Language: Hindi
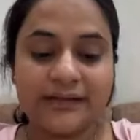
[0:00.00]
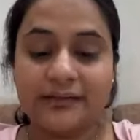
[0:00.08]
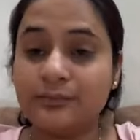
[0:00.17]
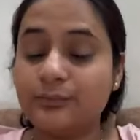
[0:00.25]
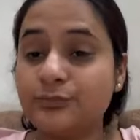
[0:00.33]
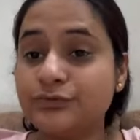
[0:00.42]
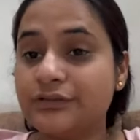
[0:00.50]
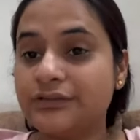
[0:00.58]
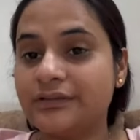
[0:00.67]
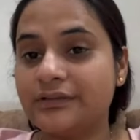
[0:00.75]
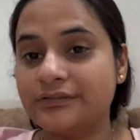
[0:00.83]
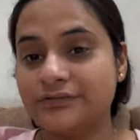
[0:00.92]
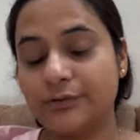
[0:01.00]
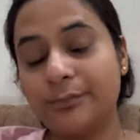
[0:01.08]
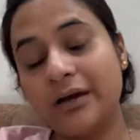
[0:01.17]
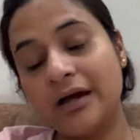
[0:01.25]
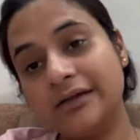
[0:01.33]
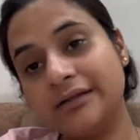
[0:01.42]
है मुझे जब
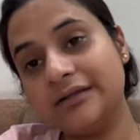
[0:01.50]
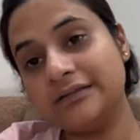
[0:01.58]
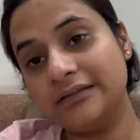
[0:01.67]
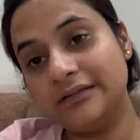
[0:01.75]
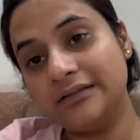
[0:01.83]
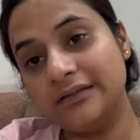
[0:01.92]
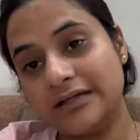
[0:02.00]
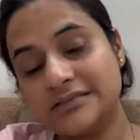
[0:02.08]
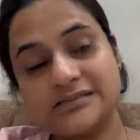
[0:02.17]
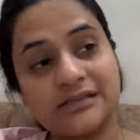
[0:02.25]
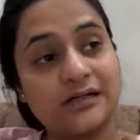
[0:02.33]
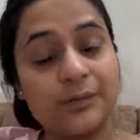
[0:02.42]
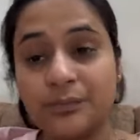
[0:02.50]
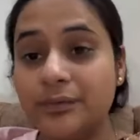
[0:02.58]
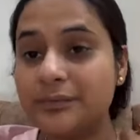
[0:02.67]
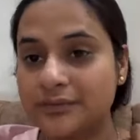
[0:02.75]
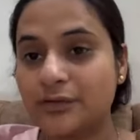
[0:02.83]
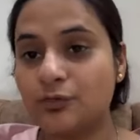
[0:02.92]
मैं आ रही थी लास्ट तक अभी
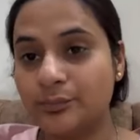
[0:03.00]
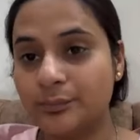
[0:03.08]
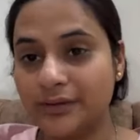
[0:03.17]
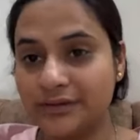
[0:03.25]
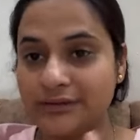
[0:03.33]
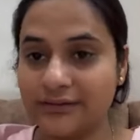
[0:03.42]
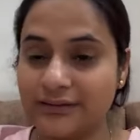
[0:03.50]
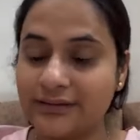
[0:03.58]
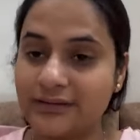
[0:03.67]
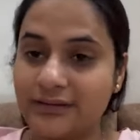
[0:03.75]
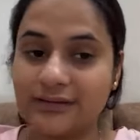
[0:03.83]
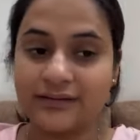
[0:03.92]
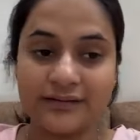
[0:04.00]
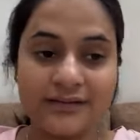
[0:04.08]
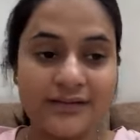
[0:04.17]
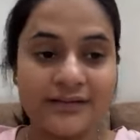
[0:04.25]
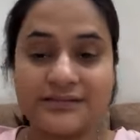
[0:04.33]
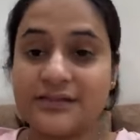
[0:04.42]
भी तक उम्मीद थी कि
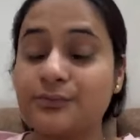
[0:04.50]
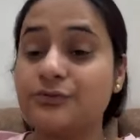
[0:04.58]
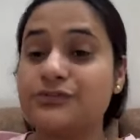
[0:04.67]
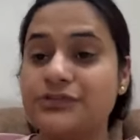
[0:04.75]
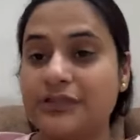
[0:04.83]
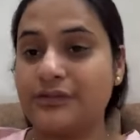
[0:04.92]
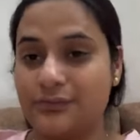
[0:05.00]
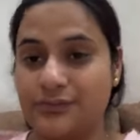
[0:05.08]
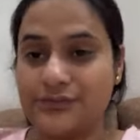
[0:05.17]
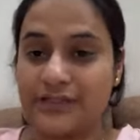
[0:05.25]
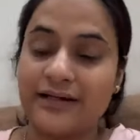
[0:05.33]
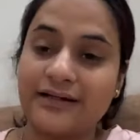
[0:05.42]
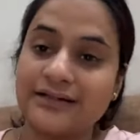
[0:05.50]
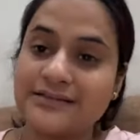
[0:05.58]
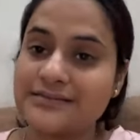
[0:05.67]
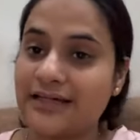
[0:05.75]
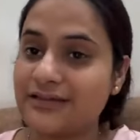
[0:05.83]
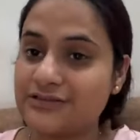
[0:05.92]
सब कुछ ठीक हो जाएगा
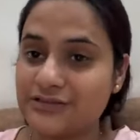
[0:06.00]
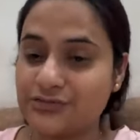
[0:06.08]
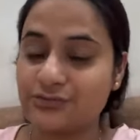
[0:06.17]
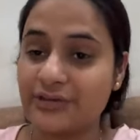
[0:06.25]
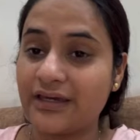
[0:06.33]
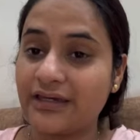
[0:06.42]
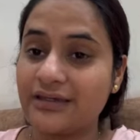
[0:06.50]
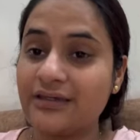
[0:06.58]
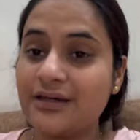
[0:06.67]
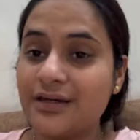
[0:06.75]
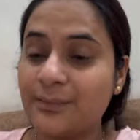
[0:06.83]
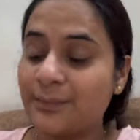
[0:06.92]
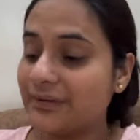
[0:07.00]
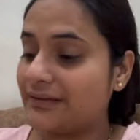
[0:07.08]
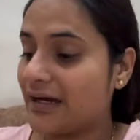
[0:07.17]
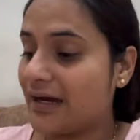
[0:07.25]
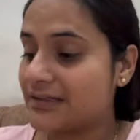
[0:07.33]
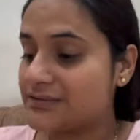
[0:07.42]
सारी चीज़ हो जाएंगी पर
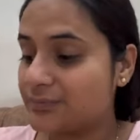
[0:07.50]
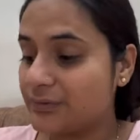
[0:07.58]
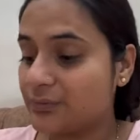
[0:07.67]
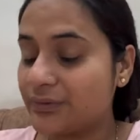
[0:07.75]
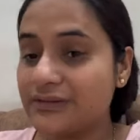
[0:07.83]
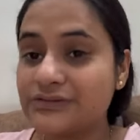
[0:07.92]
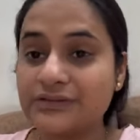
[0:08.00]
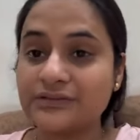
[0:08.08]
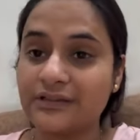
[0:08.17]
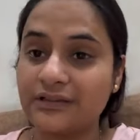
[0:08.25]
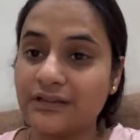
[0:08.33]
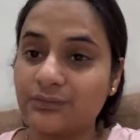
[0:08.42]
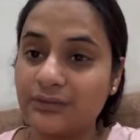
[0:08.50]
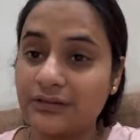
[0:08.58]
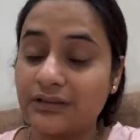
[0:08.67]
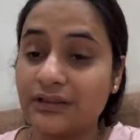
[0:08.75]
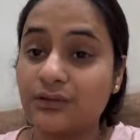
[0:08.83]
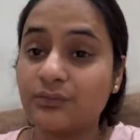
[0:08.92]
आज मेरे को एक चीज़ क्लियर हुई है
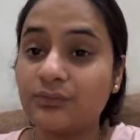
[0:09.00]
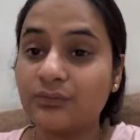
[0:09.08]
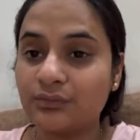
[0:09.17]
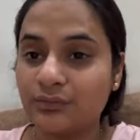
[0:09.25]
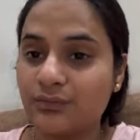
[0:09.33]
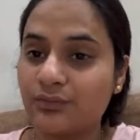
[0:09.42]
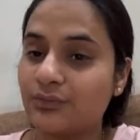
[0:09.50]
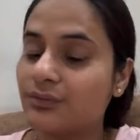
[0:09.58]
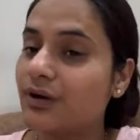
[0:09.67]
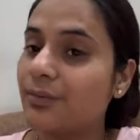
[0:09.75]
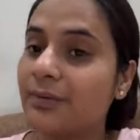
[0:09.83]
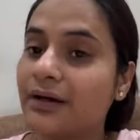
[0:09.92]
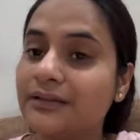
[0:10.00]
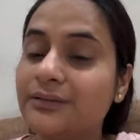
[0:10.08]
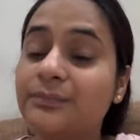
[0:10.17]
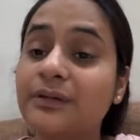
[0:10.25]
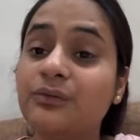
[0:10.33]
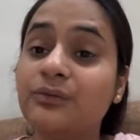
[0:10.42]
कि उन लोगों को हमारी
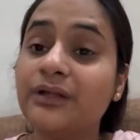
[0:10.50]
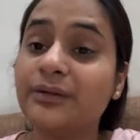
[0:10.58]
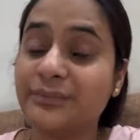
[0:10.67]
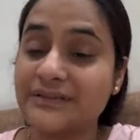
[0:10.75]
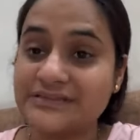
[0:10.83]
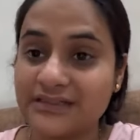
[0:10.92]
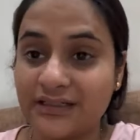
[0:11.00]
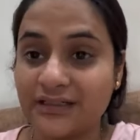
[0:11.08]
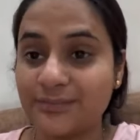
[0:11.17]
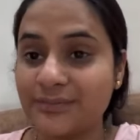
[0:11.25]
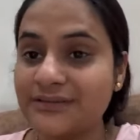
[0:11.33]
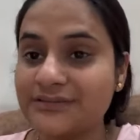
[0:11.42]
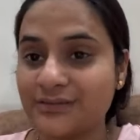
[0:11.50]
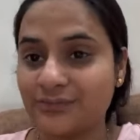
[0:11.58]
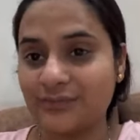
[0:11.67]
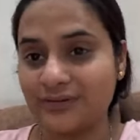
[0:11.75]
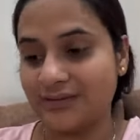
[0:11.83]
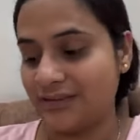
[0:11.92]
बिल्कुल एक परसेंट भी
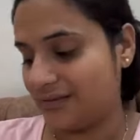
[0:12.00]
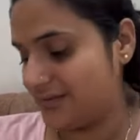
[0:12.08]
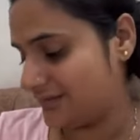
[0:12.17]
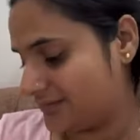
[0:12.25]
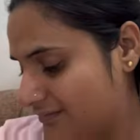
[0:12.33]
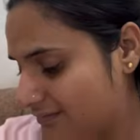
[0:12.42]
ज़रूरत नहीं है